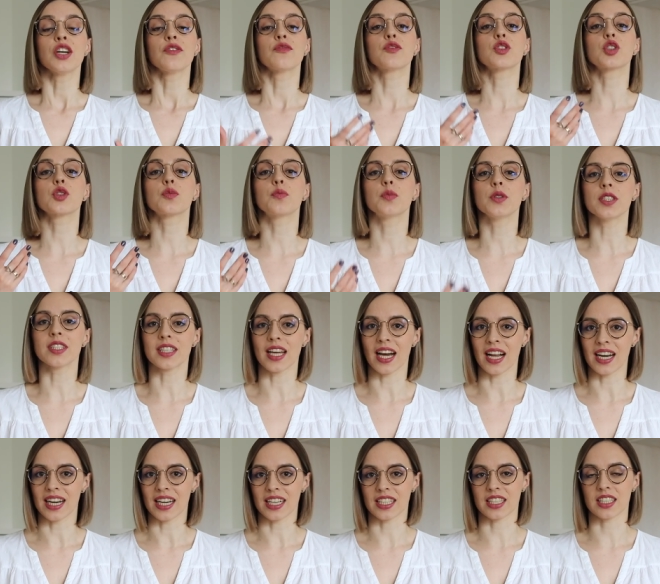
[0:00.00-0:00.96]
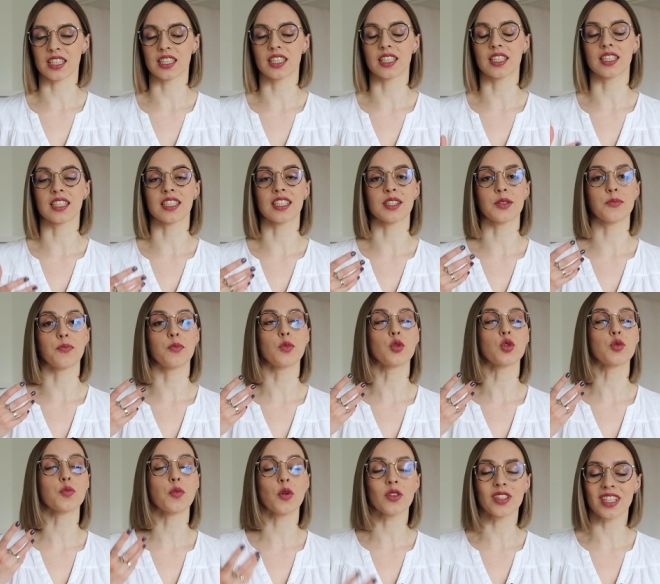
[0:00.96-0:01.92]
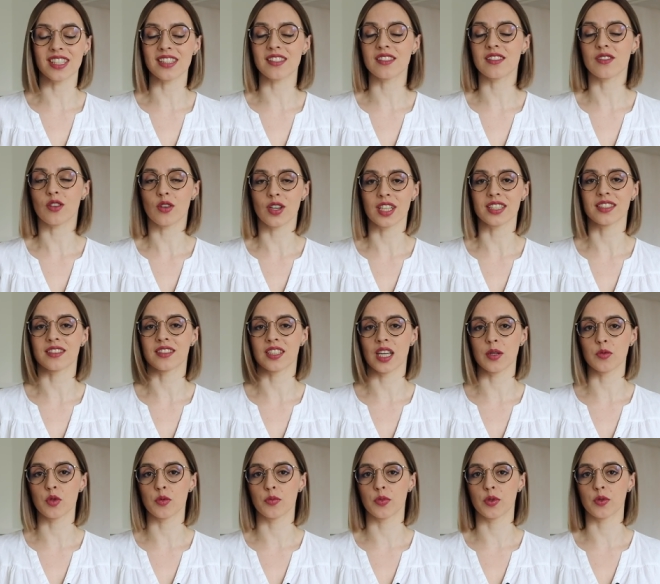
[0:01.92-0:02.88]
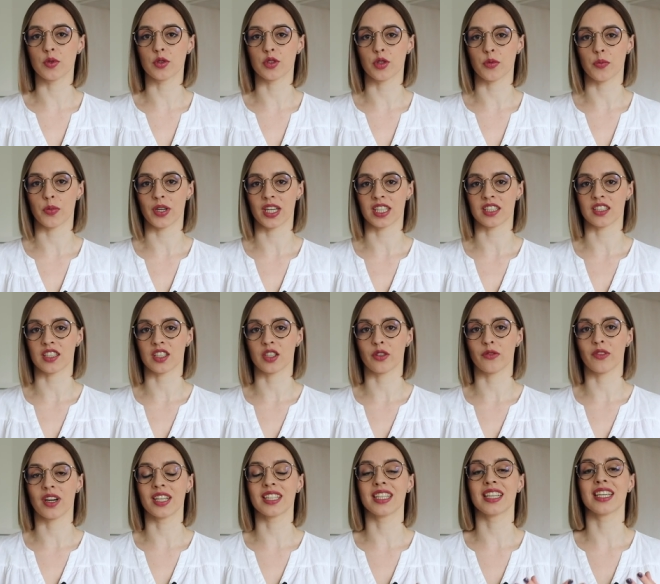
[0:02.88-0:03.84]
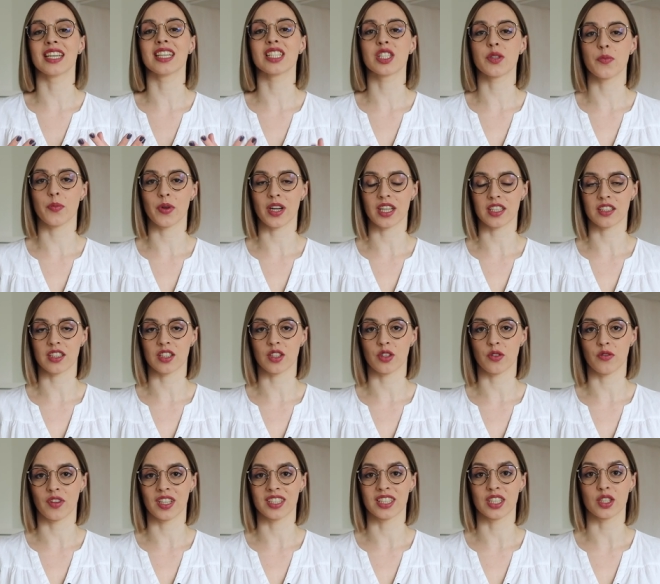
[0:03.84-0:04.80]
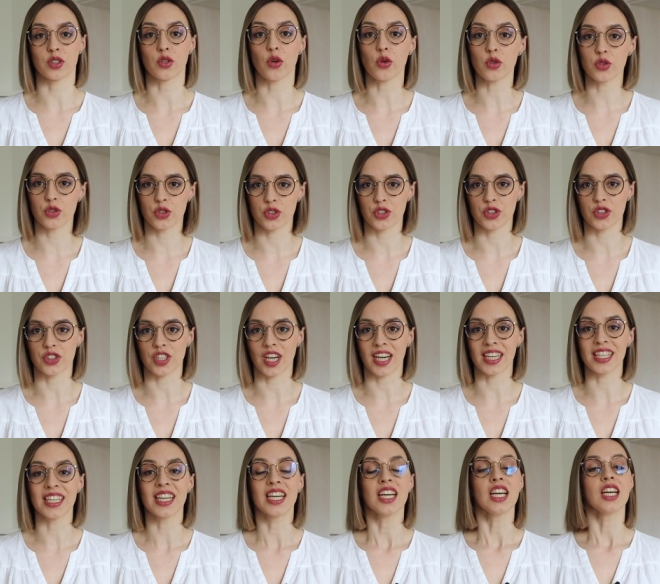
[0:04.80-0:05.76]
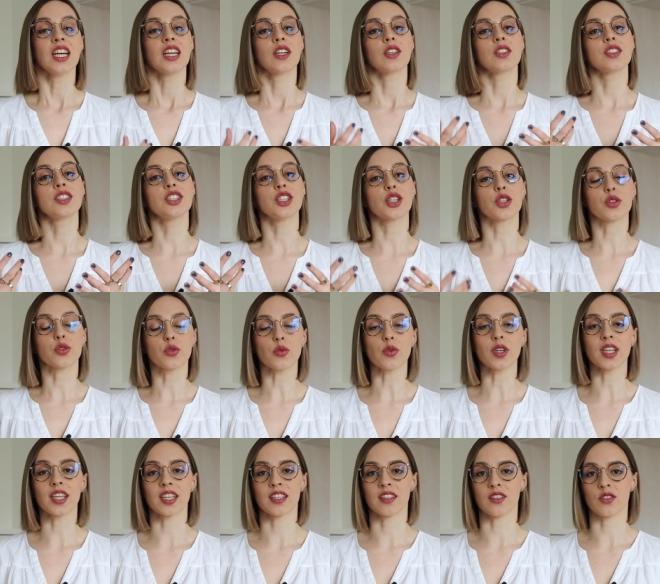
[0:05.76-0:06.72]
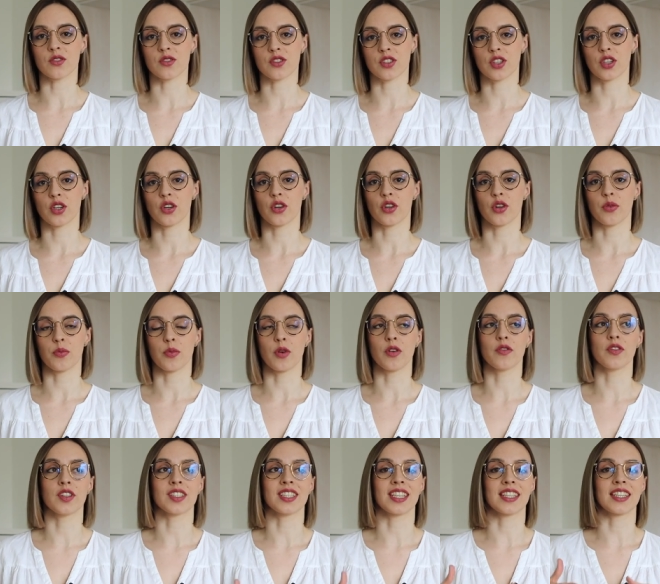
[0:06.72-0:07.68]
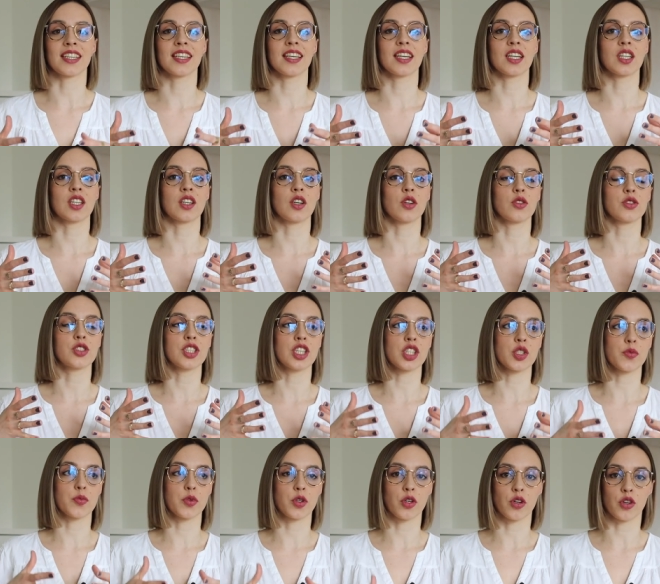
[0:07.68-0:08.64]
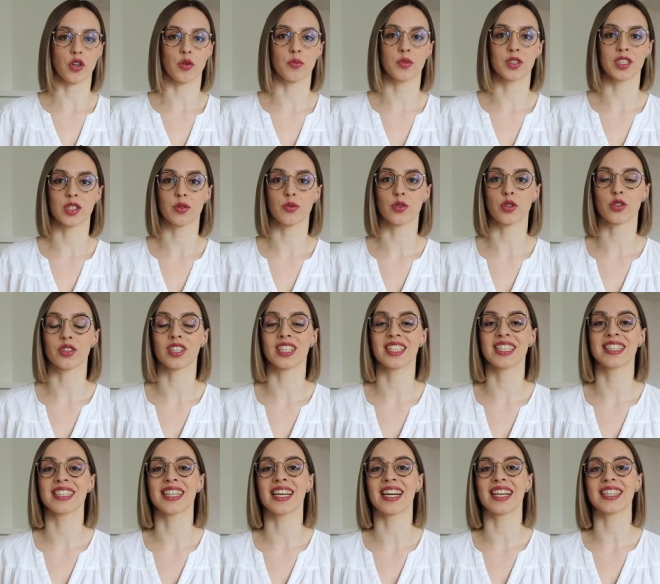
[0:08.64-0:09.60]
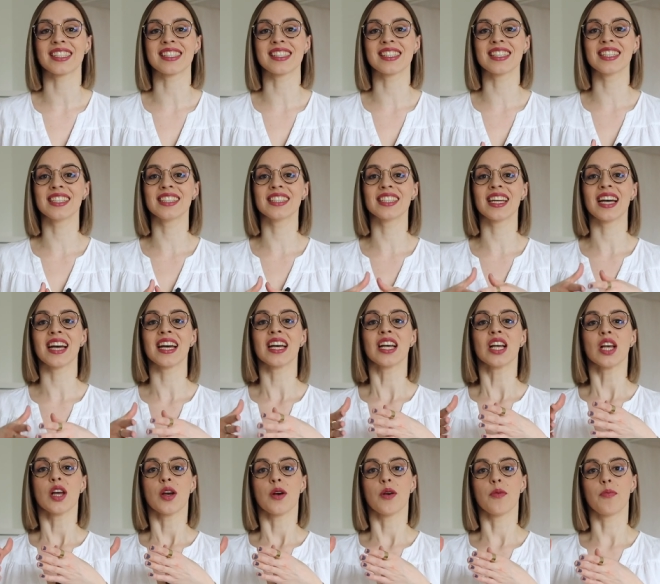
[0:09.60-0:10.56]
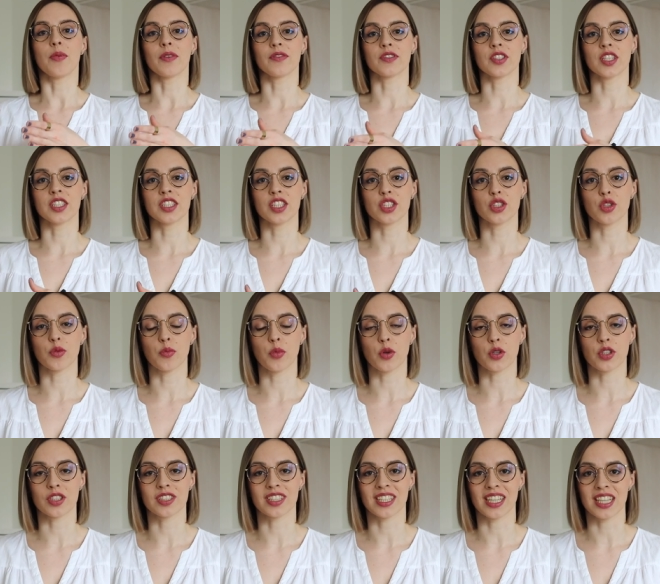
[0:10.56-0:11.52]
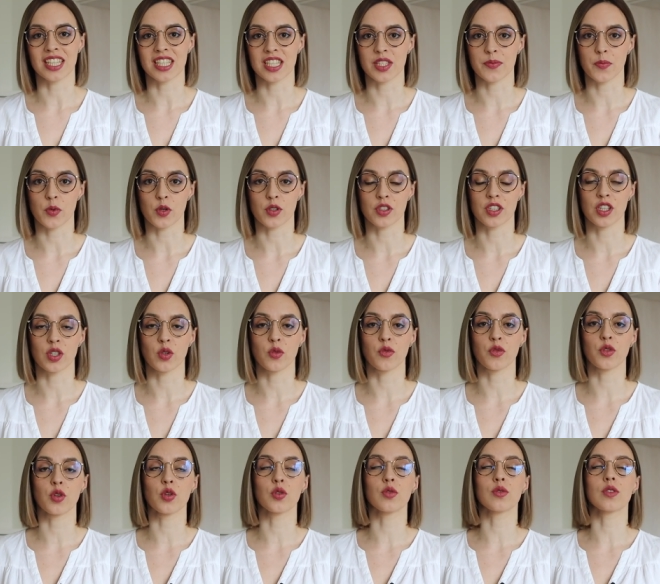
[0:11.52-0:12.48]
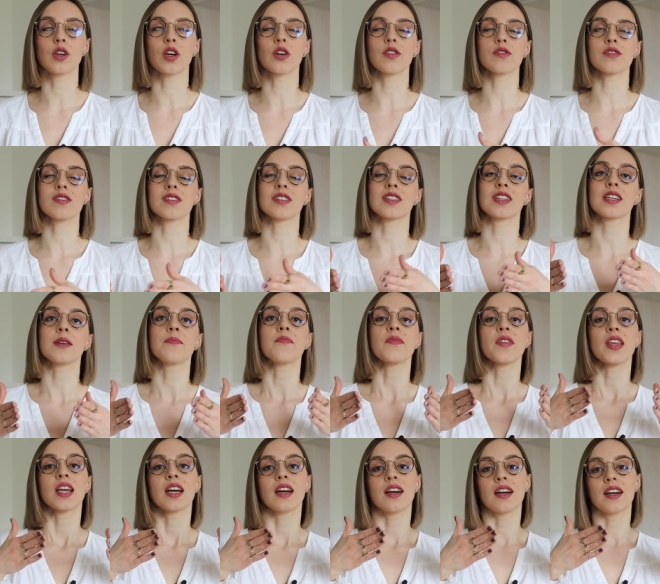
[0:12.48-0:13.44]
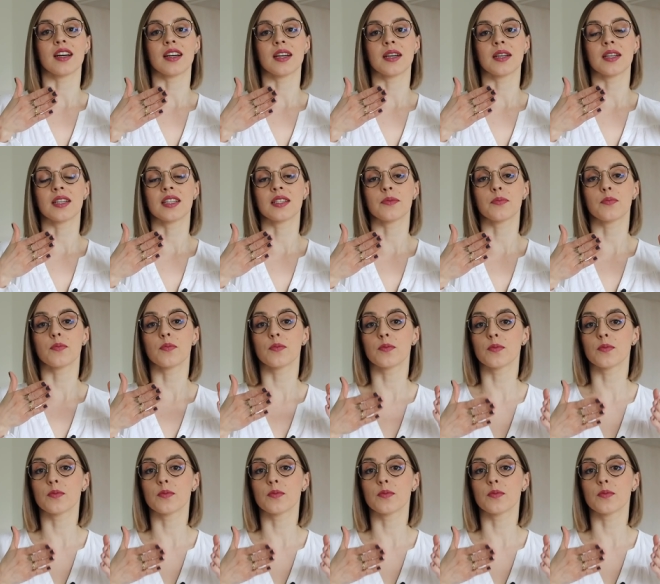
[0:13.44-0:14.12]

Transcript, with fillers: w szpitalach. E, już ponad 100 lat temu było to praktykowane jest praktykowane do dzisiaj. Niektóre jednostki chorobowe, takie jak chociażby choroby neurodegeneracyjne, pewne niedobory transporterów glukozy, e,